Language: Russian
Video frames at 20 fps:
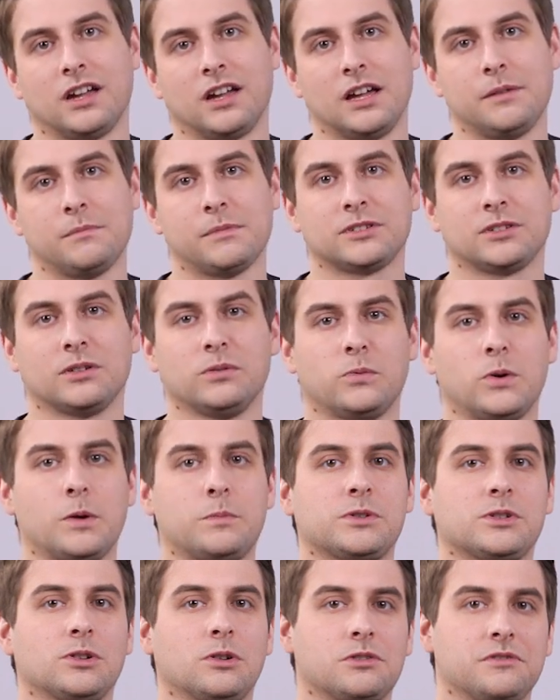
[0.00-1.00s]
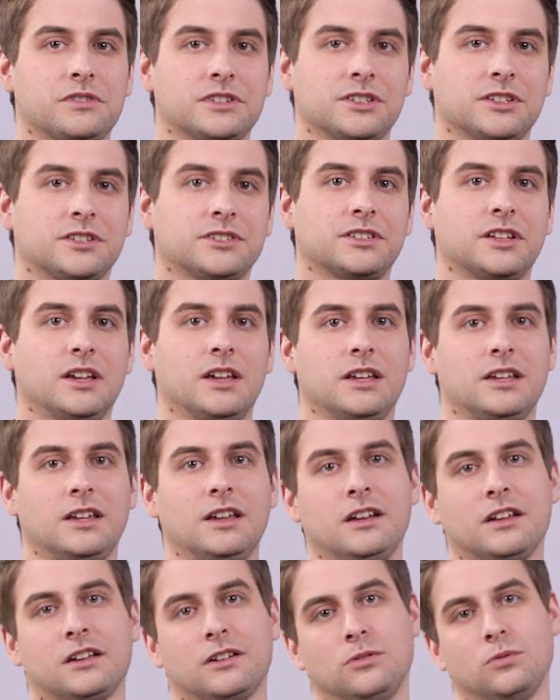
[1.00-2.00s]
Amazon Web Services
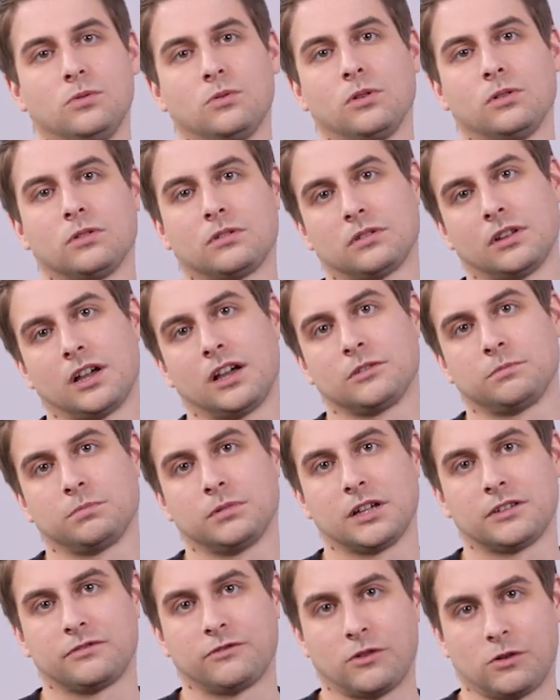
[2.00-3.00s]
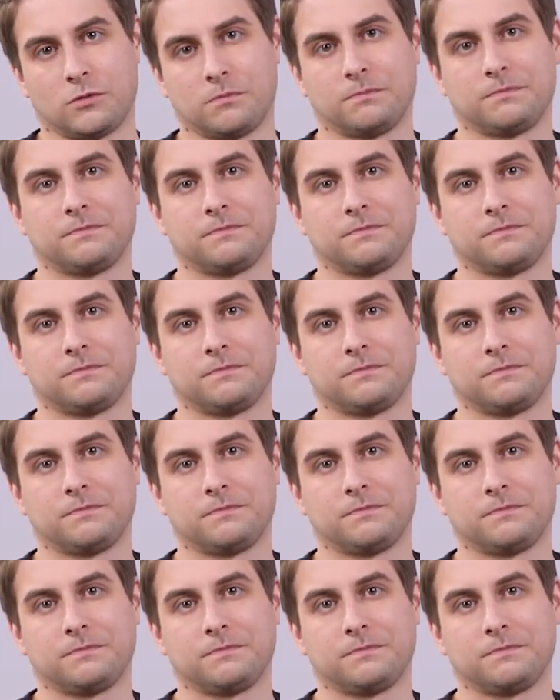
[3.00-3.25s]
или Google Cloud Platform.